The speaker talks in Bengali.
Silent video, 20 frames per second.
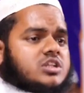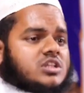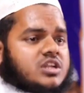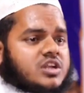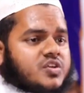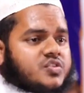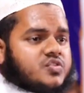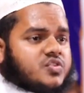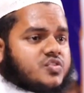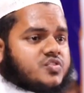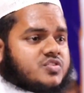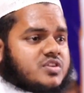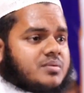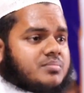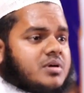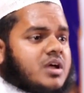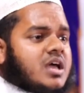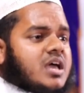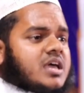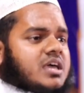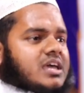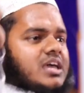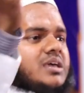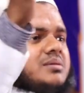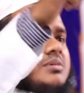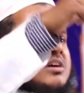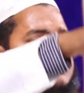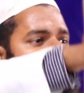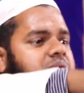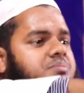দিনের এই সিস্টেম এই
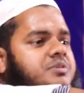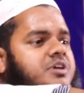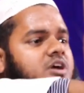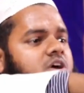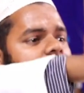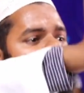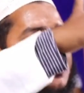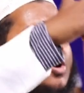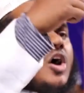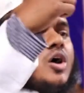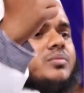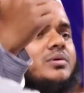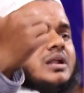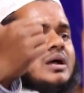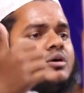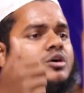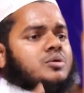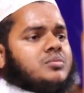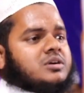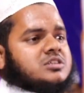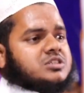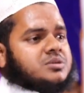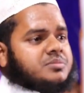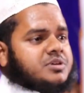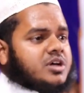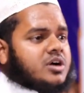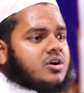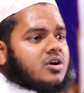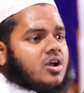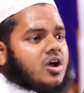মাসে বিয়ে করা হবে না ওই মাসে
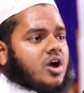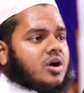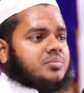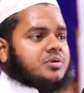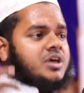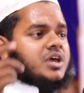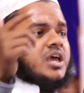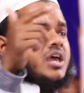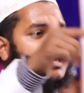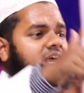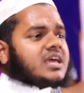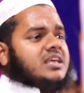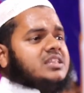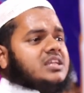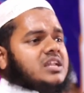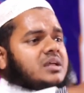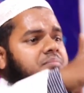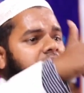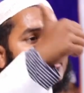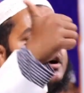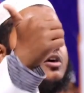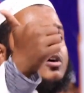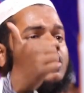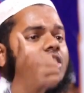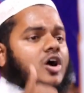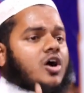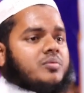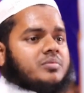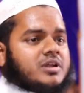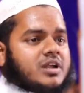বিয়ে করা হবে এই দিনে বিয়ে করা
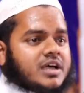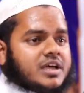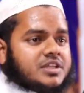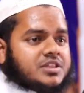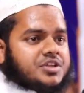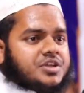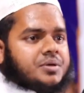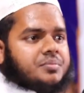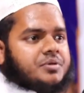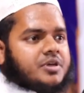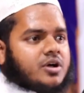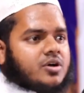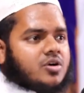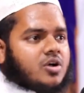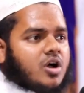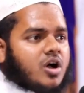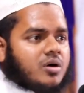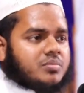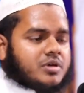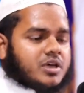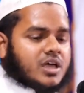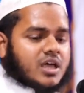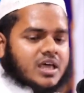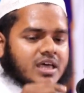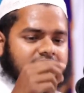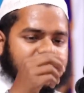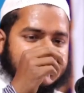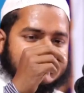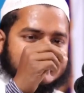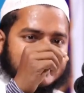হবে না এই দিনে বিয়ে করা হবে
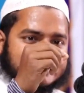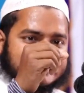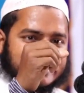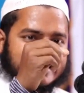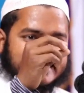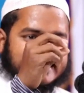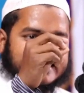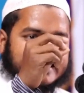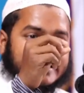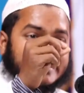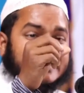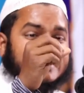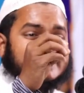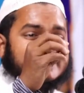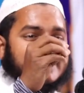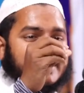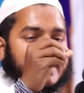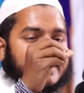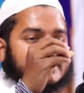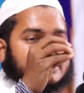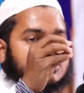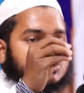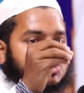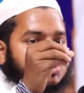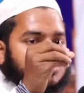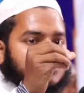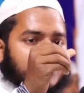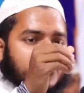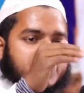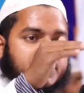এই যে একটা দিনকে একটা
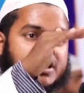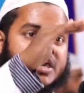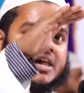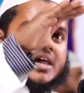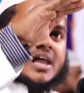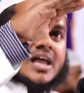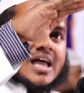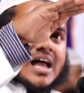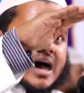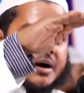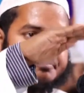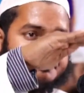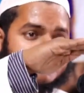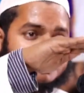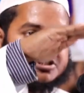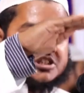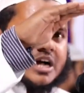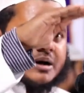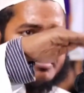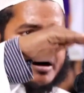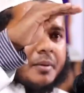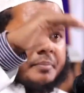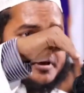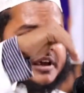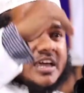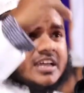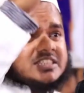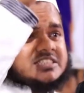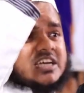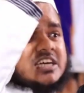সময়কে আপনি
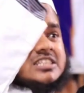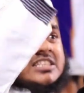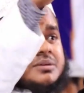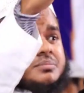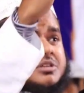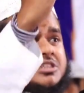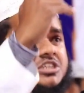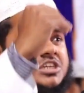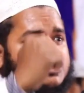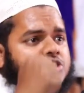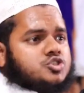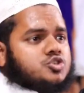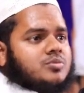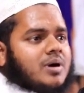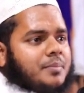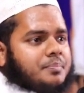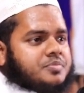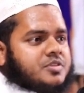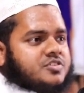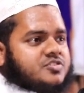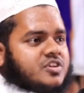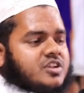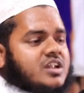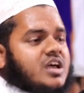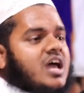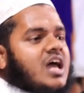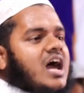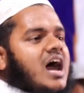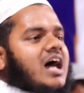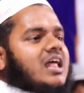স্বাভাবিকের চাইতে বেশি কিছু ভাবতেছেন
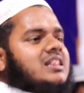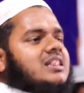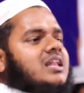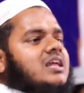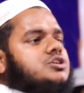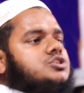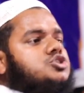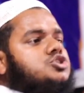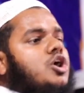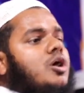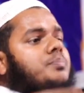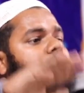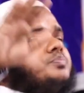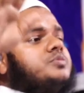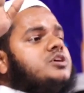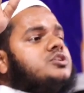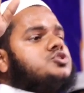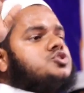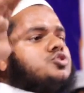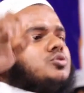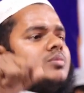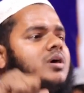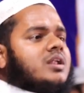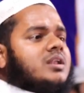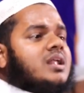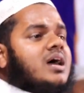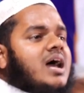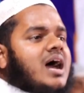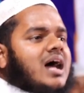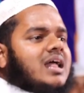আল্লাহর সব দিন সমান
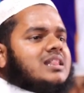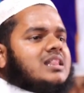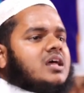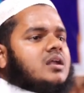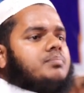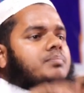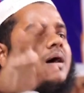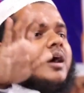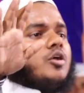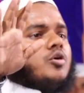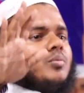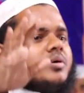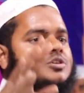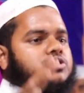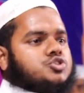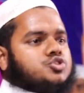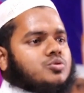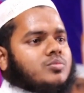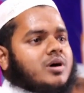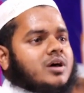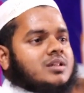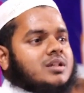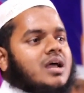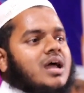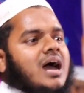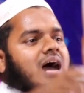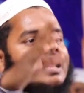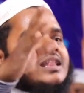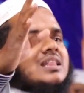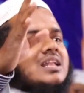আল্লাহর বারো মাস সমান
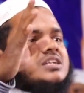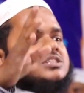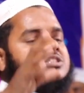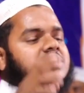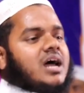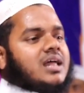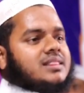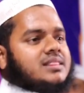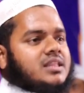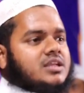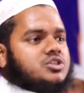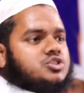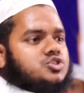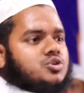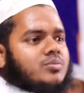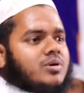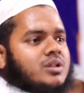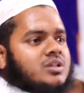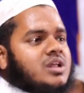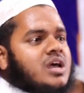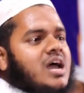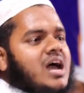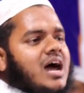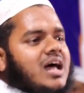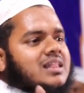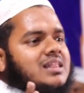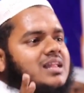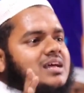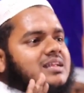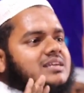আল্লাহর সাত দিন সমান
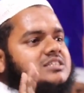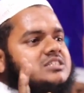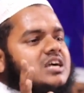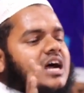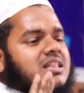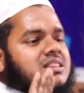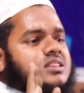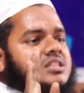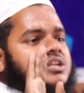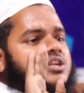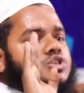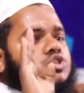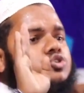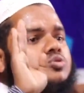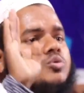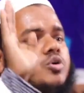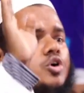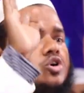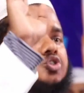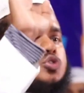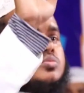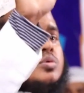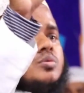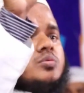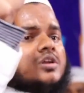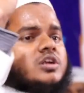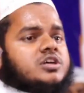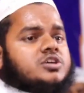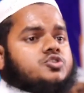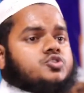আল্লাহর এই সাত দিনে শুভ অশুভ
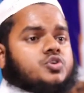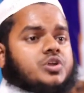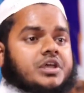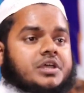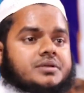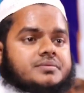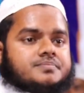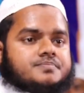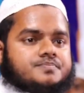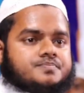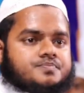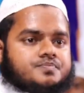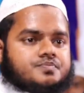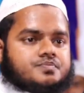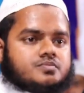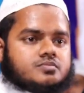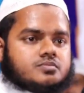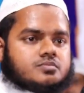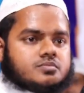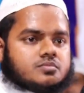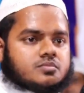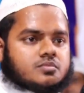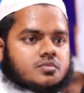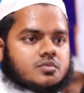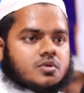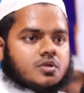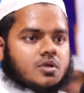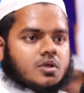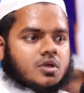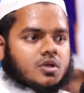বলে কিছু নেই
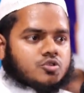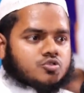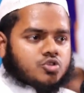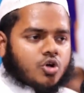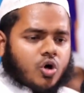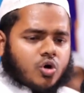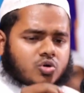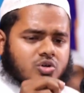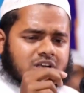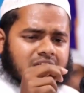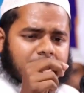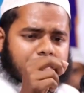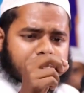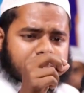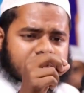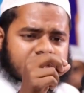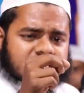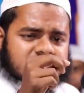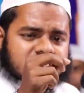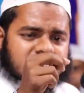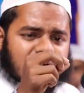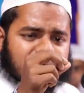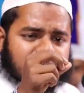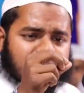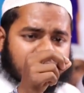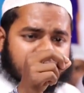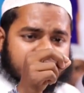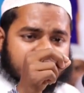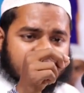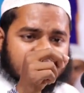যখনই আপনি
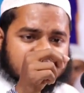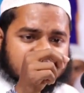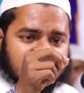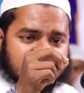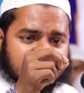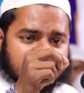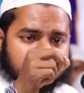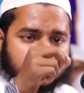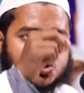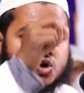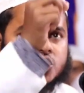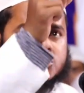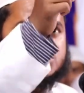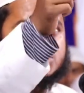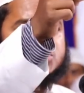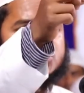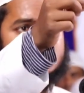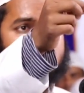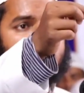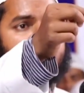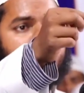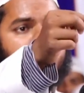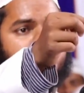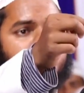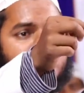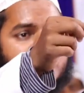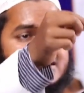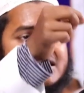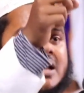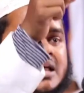স্বাভাবিকের চাইতে সরিষা সম
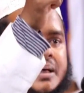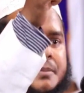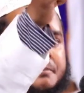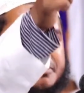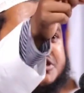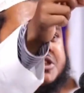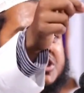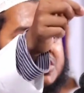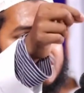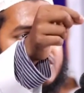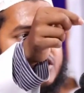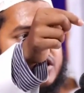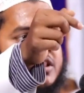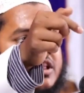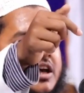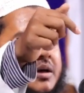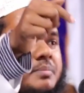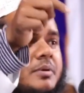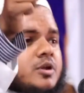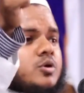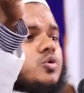পরিমাণ বেশি করে দেখবেন